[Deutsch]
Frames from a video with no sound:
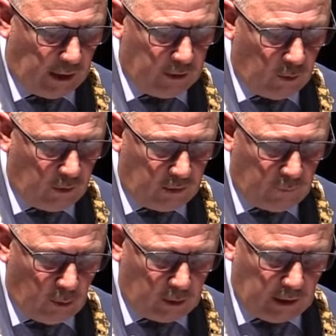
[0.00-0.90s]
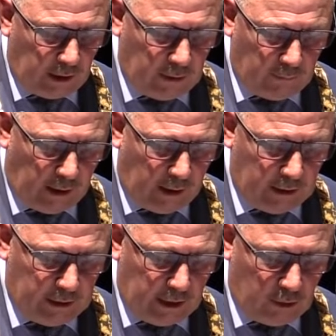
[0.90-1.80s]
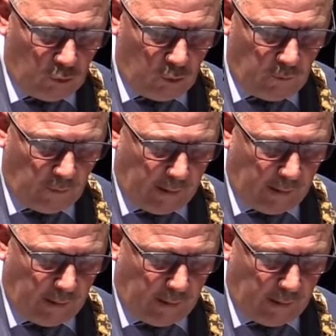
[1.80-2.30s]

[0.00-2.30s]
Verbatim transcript: 1991 folgte dann die Wahl in den